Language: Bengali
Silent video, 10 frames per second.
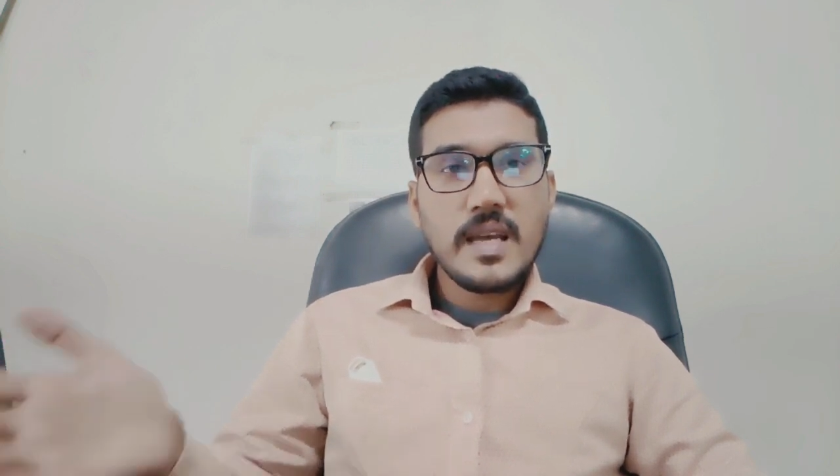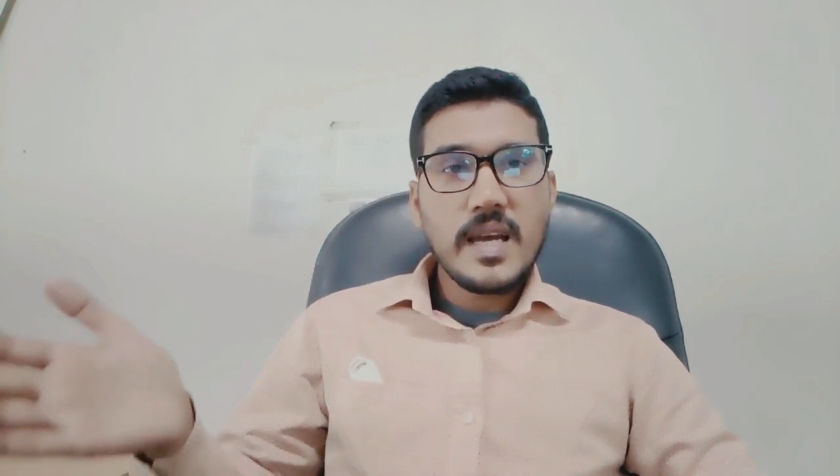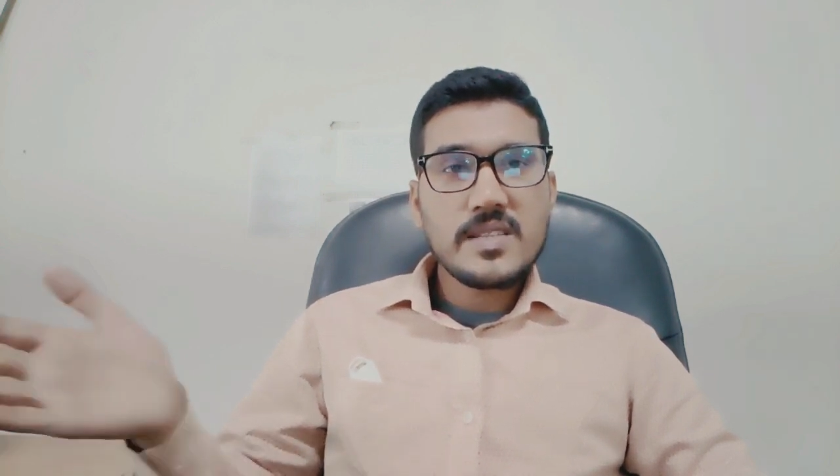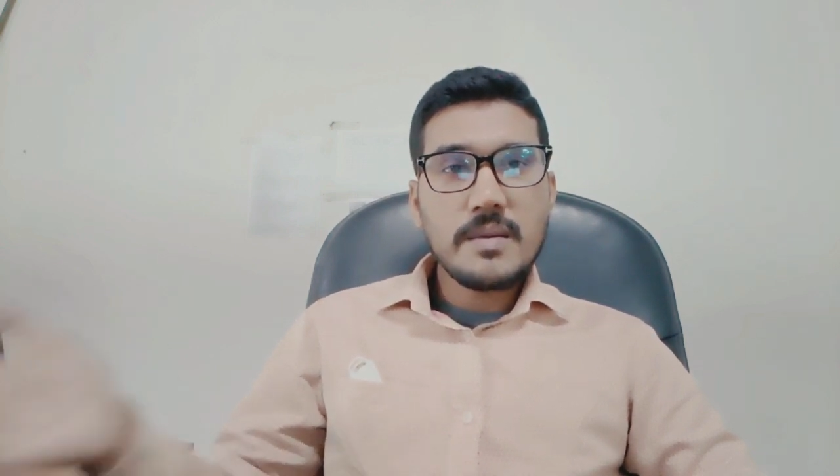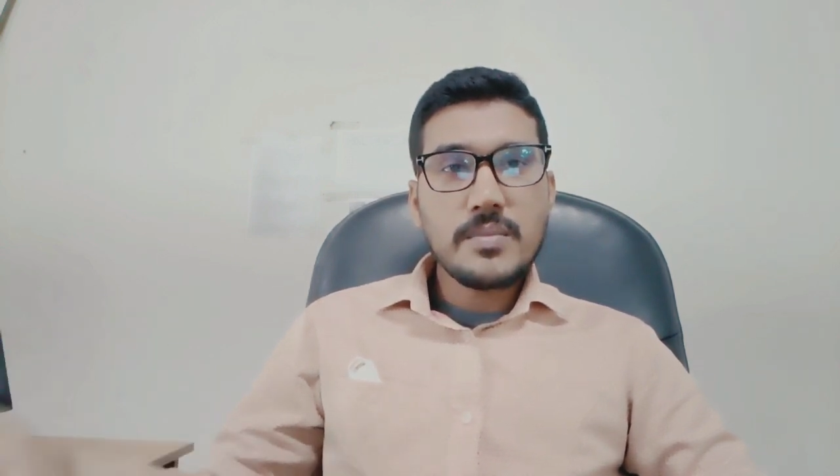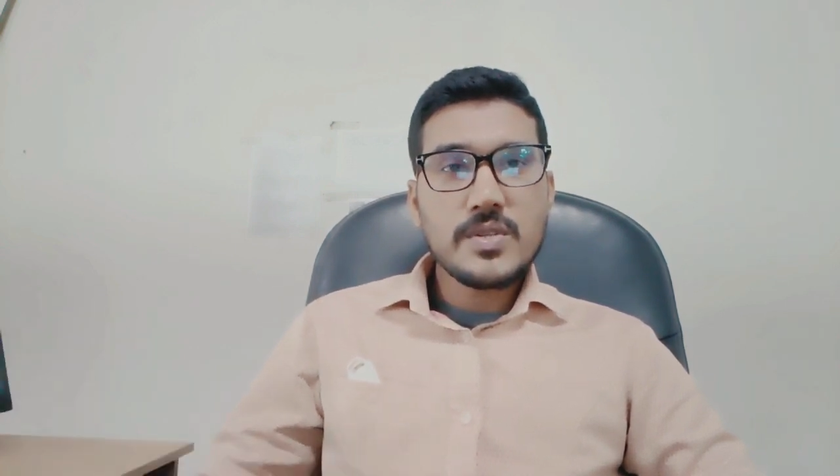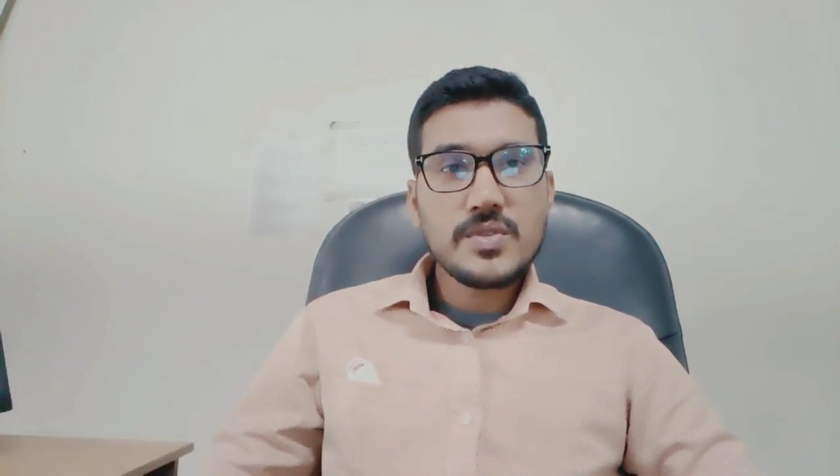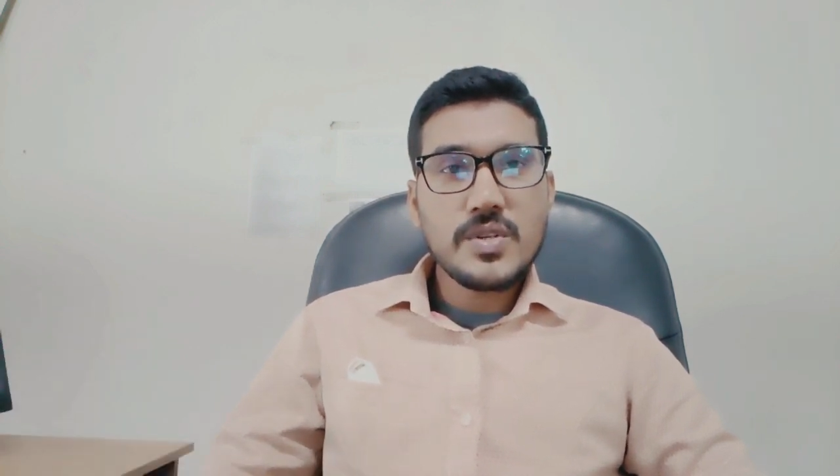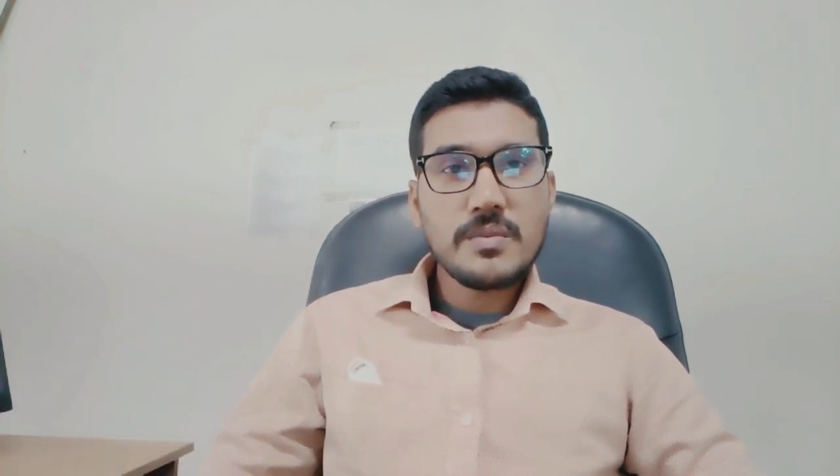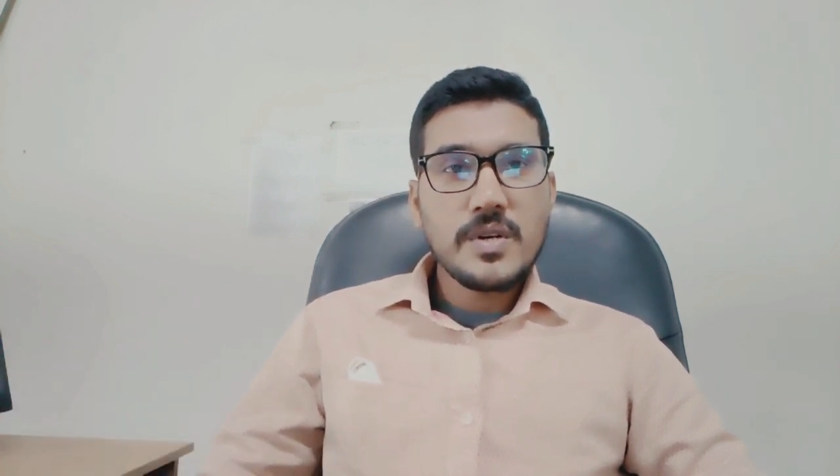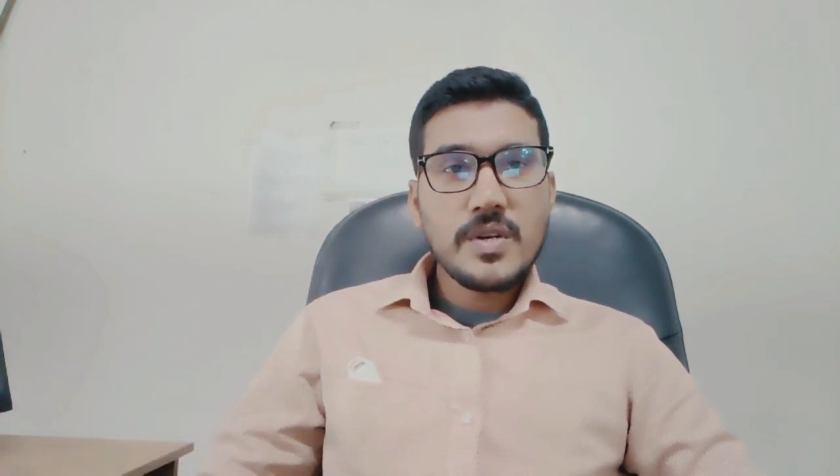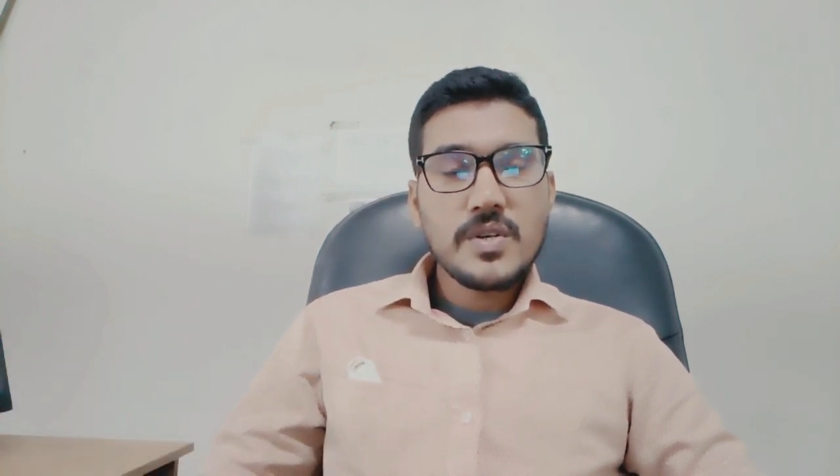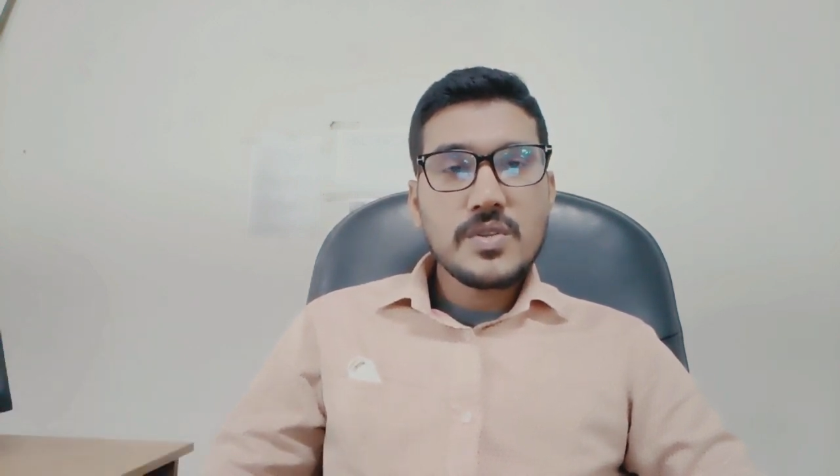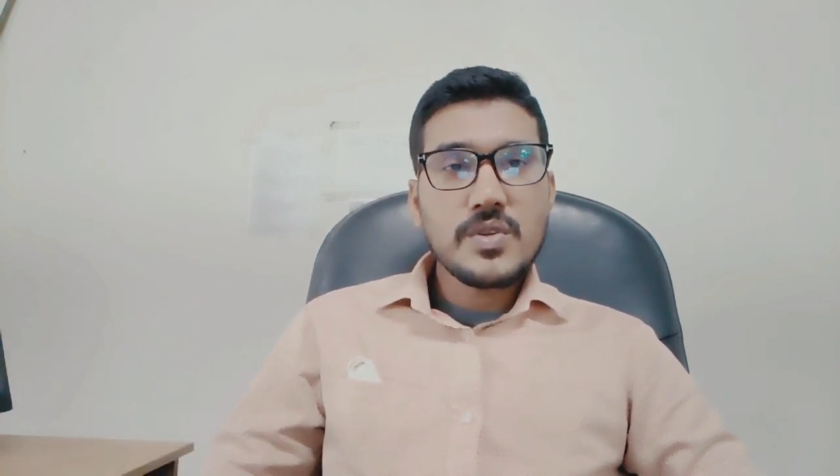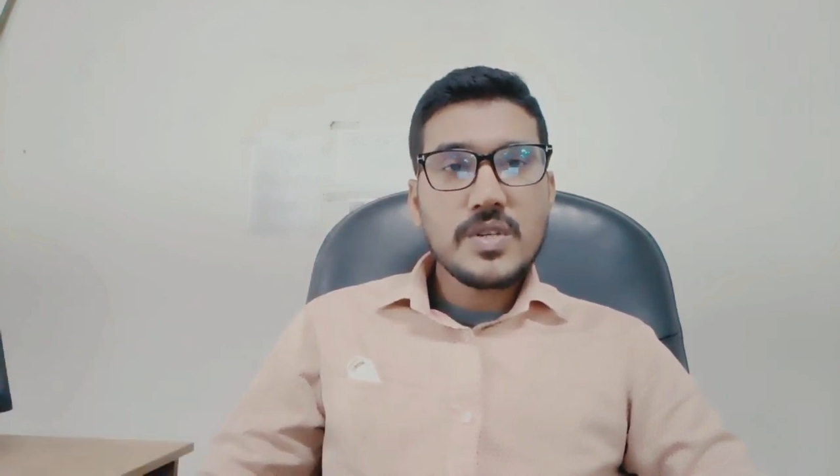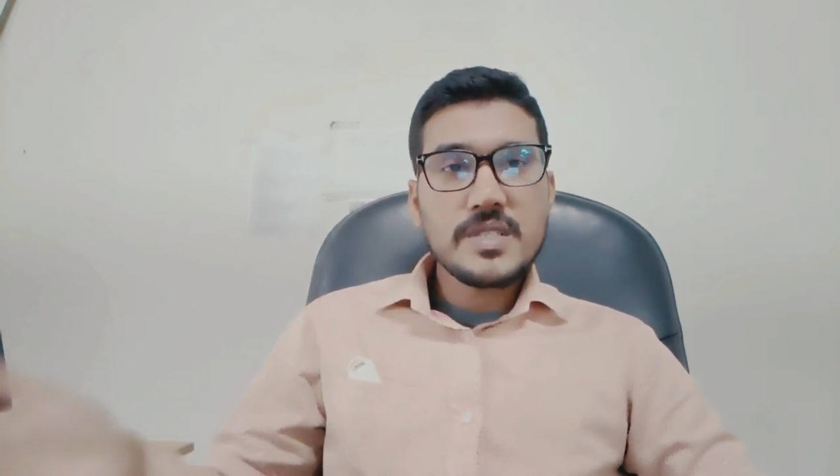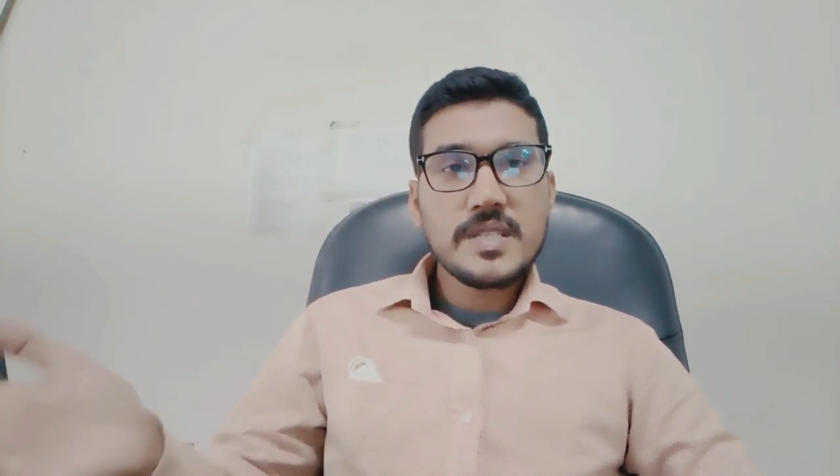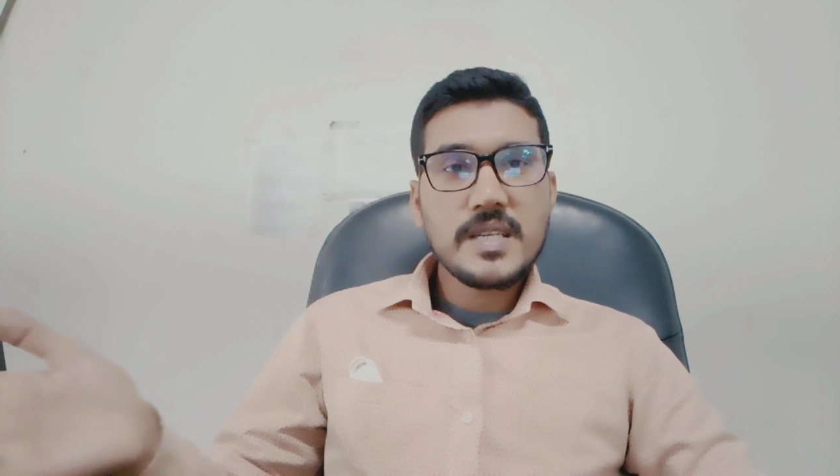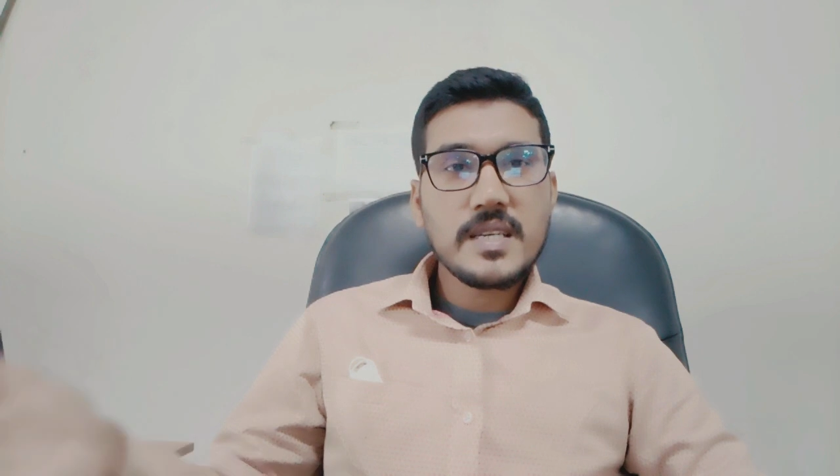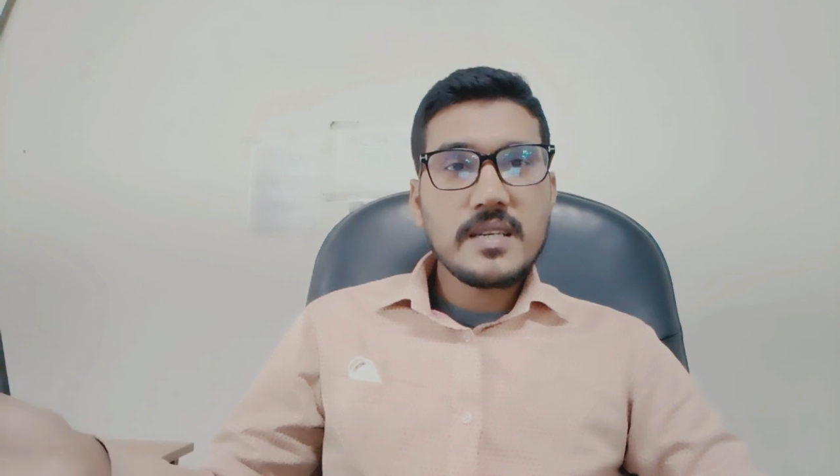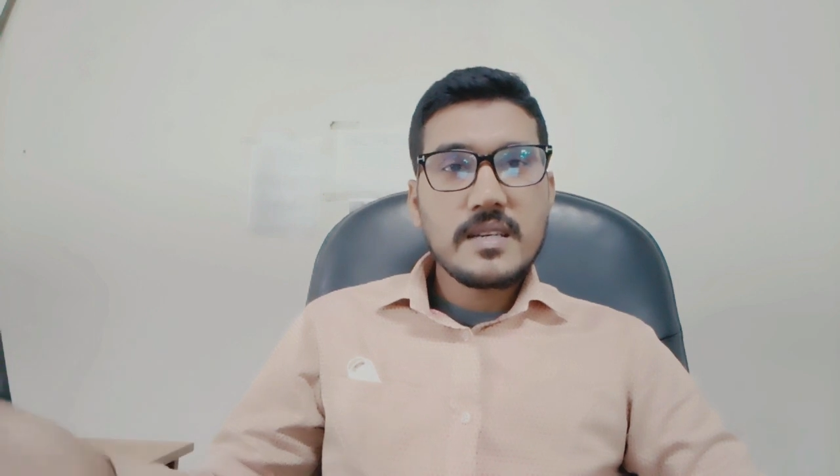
এক্সাম্পল স্বরূপ দশ থেকে